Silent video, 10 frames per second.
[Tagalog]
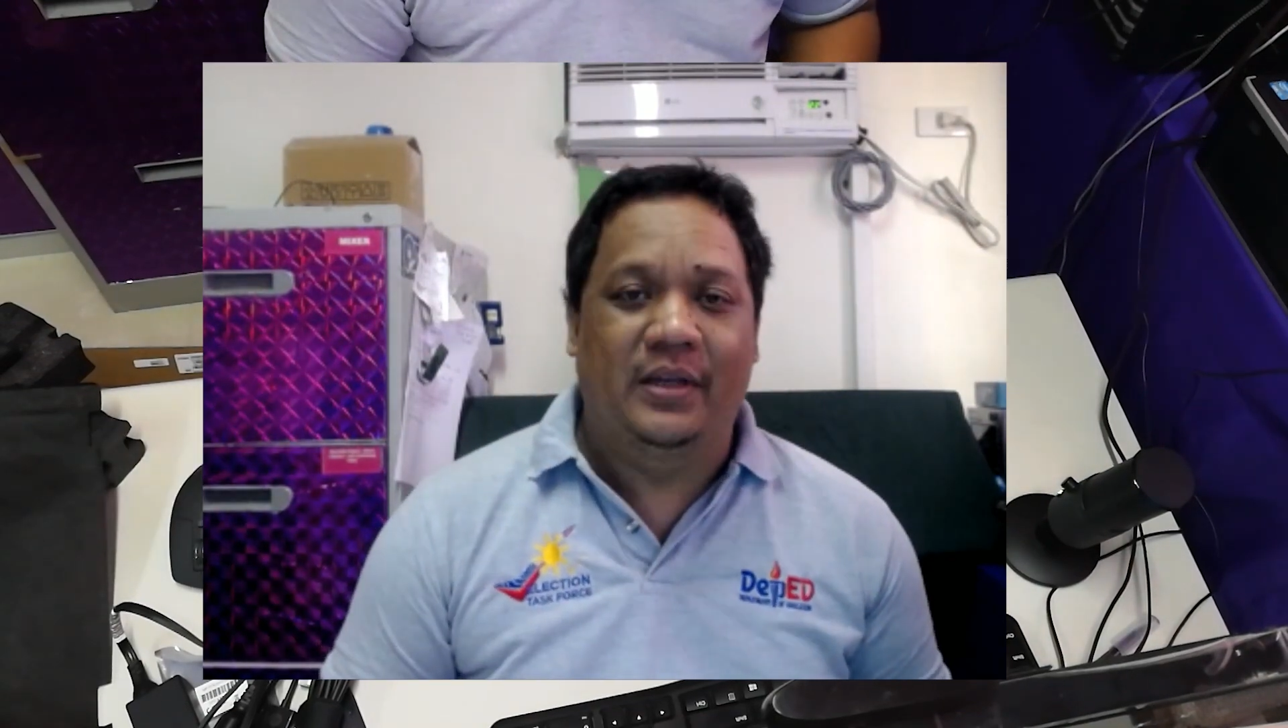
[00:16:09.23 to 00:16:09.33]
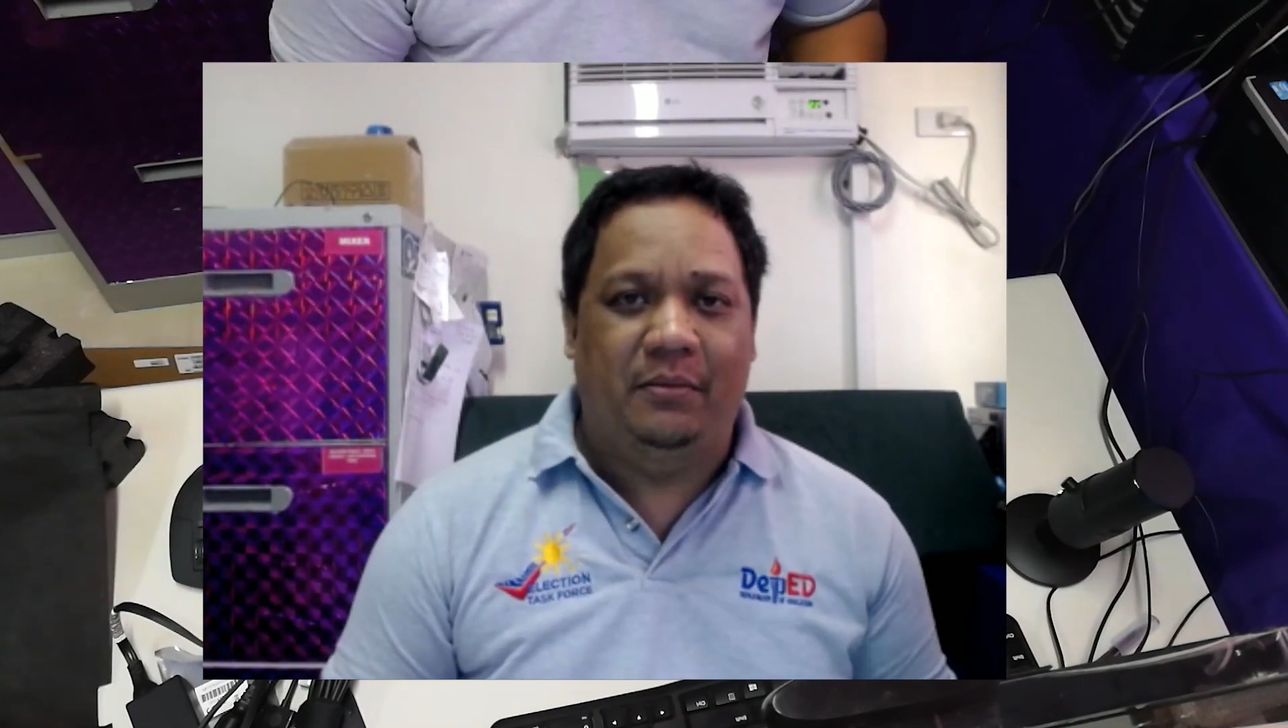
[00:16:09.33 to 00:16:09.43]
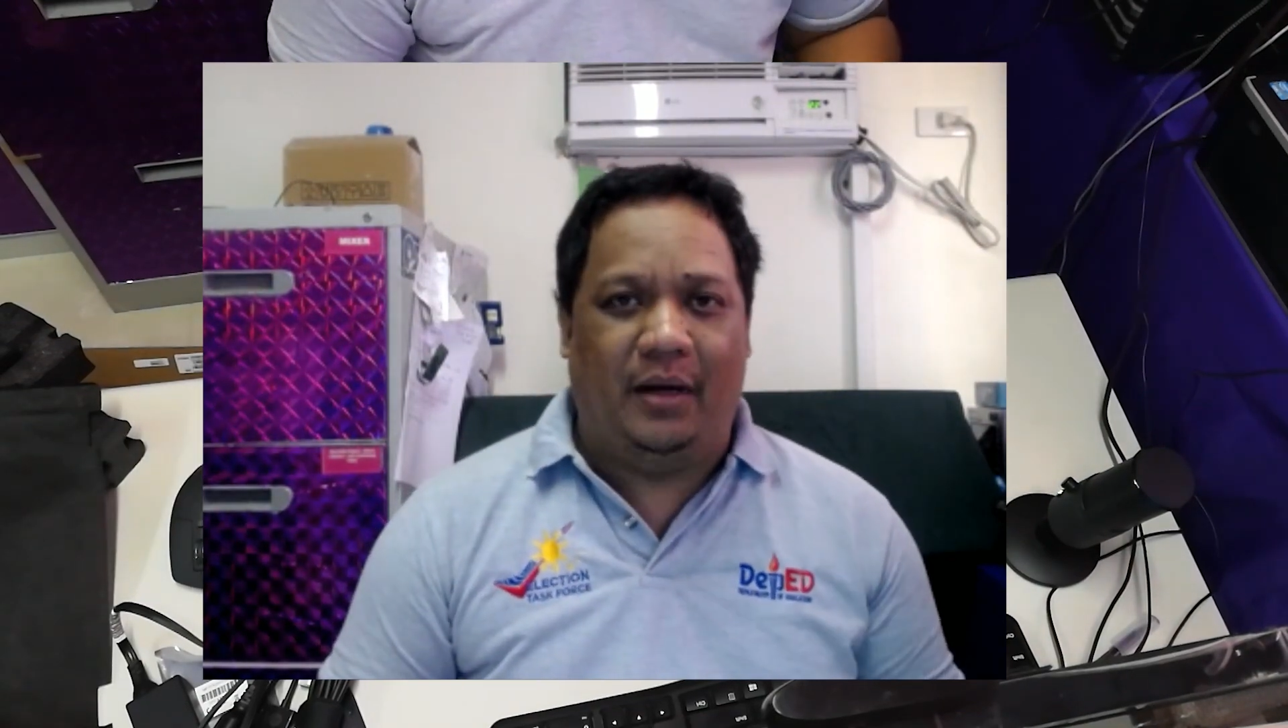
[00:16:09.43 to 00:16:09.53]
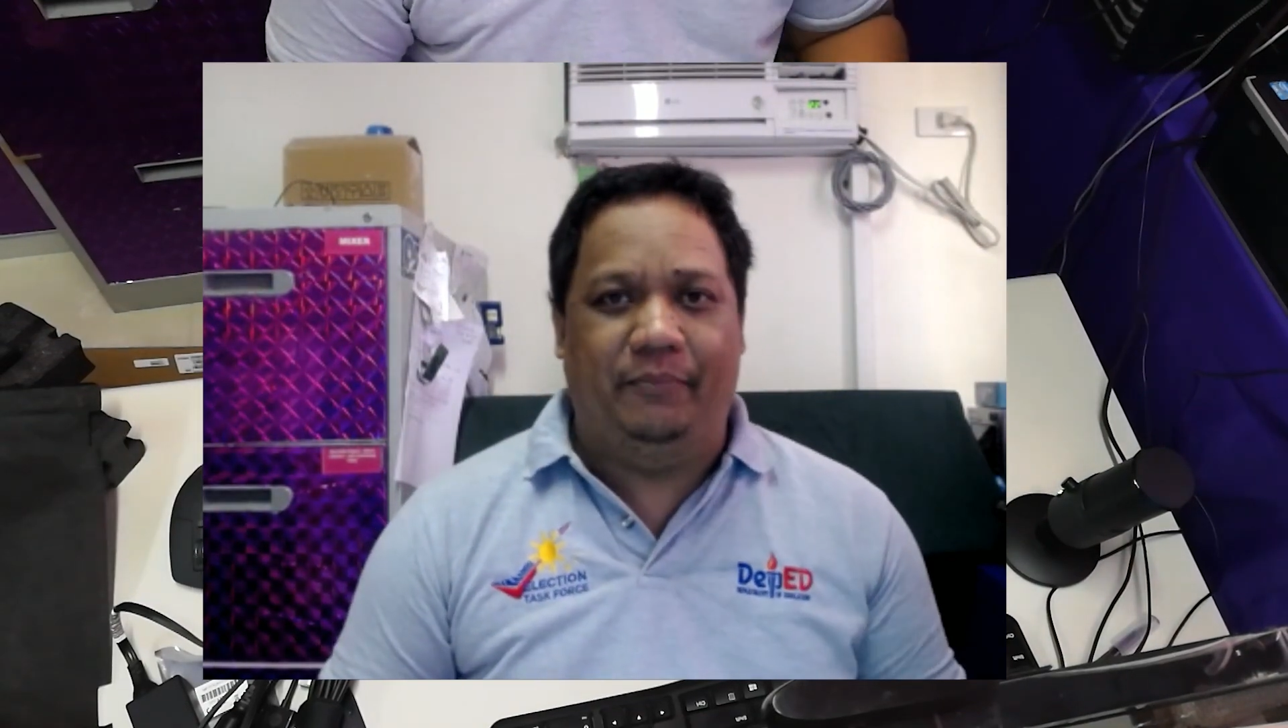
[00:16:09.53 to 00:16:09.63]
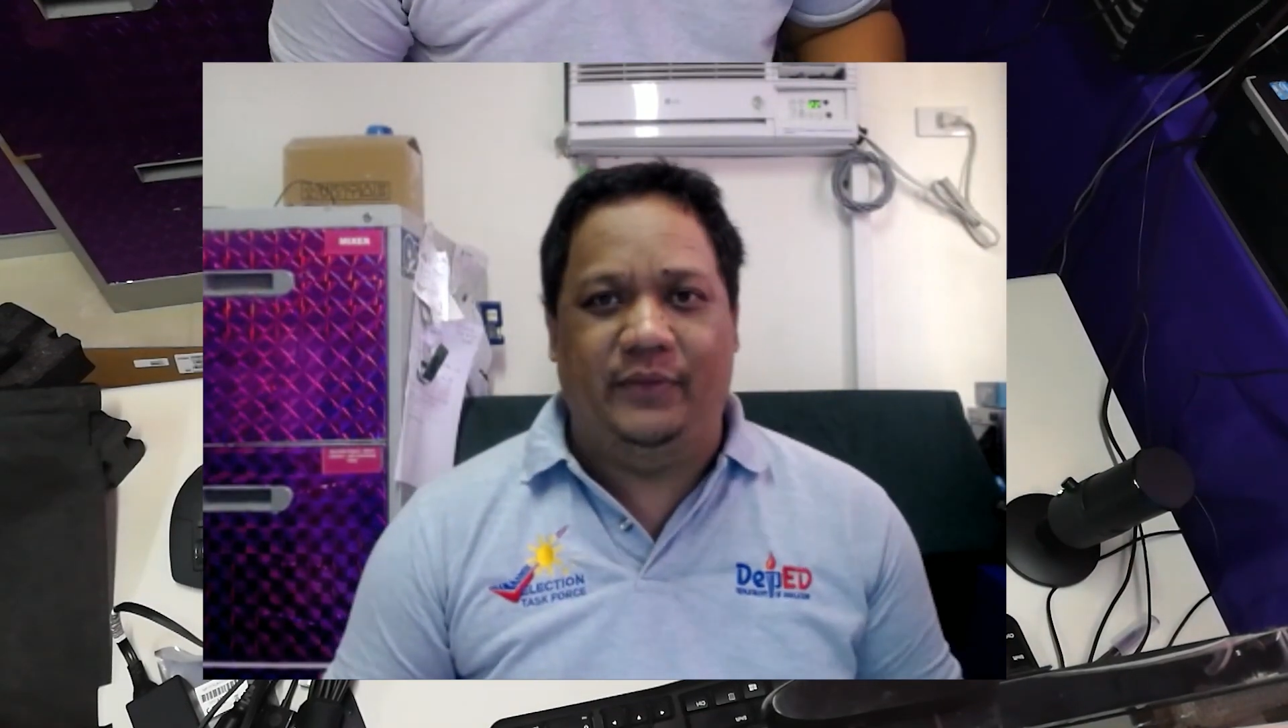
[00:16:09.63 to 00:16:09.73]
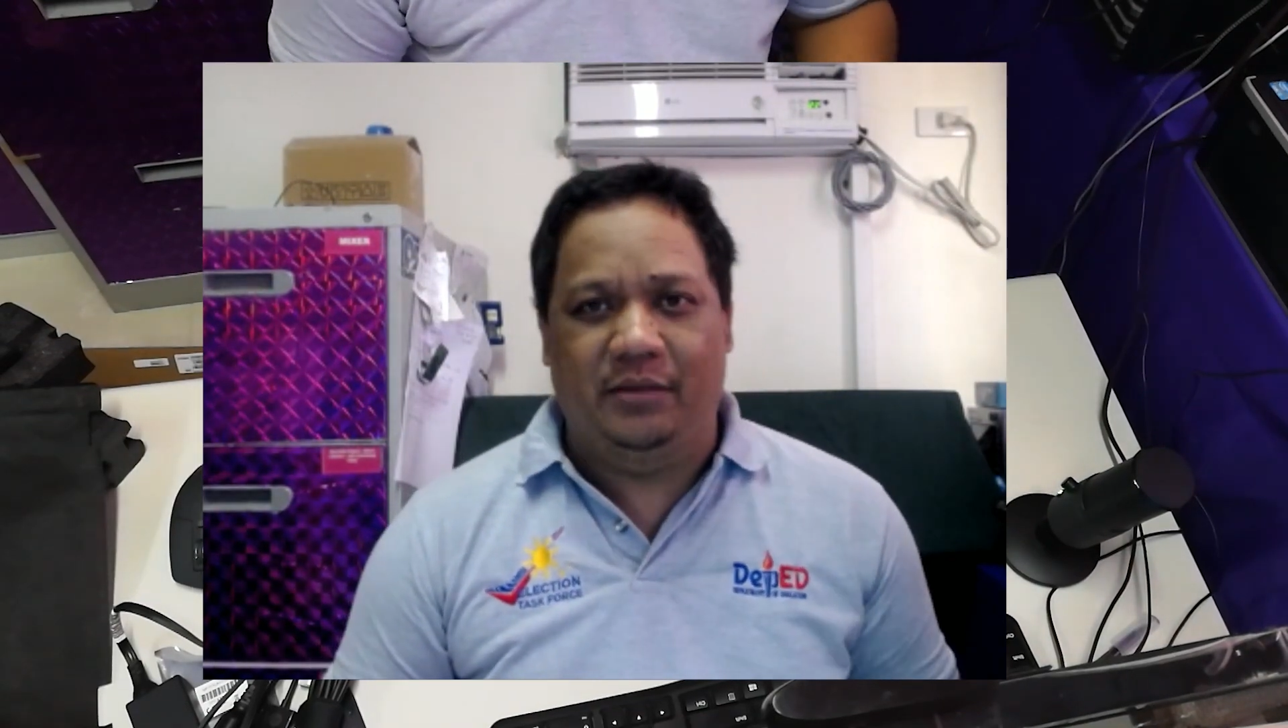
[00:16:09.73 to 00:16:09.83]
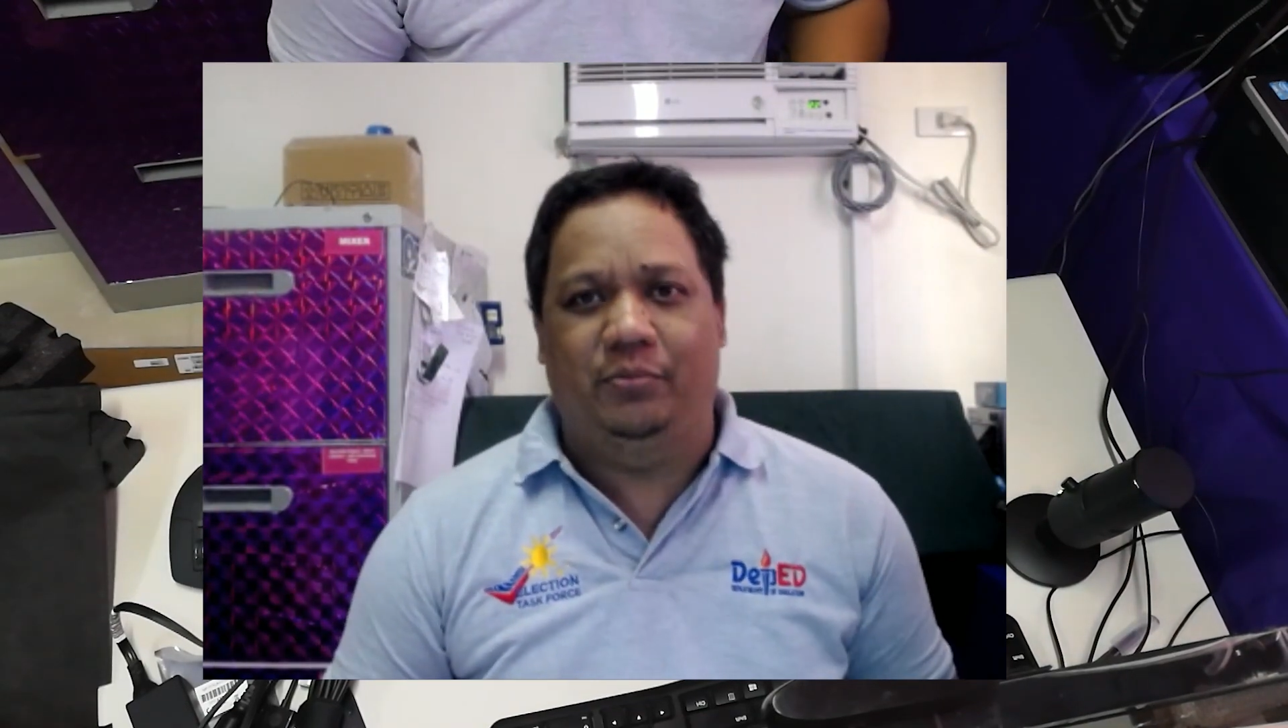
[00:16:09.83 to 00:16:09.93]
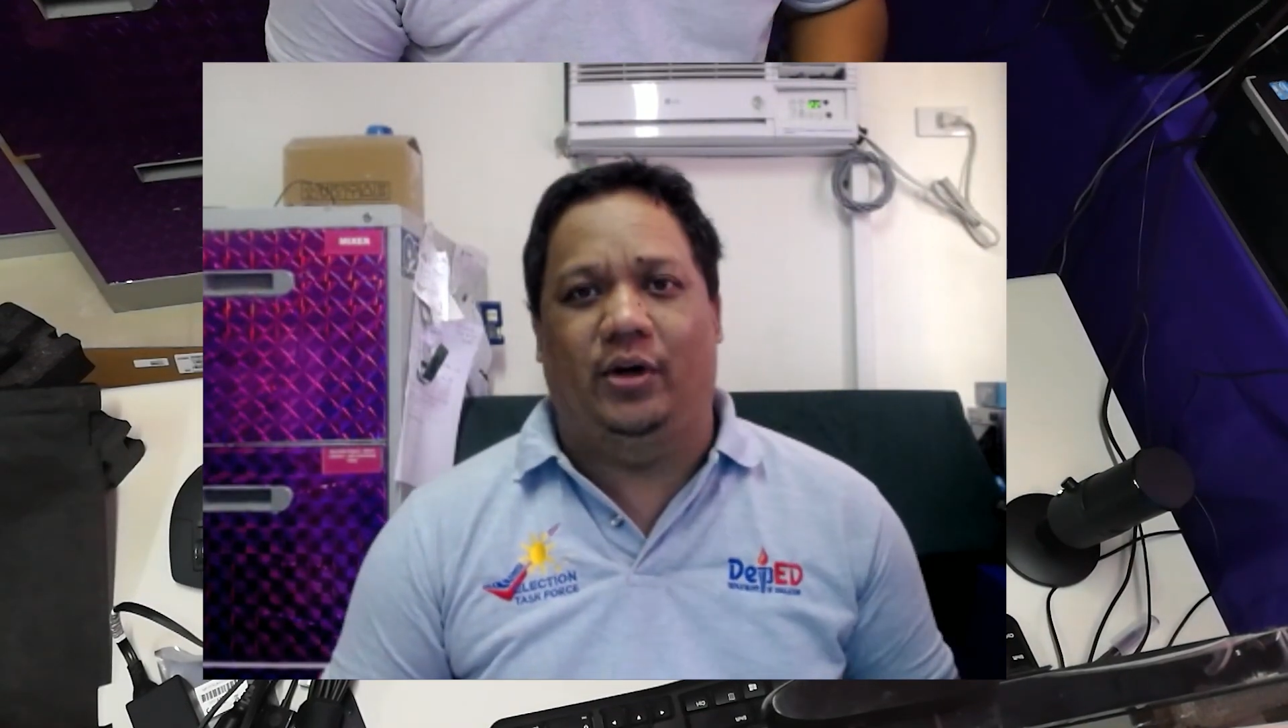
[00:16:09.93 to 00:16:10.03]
ma-update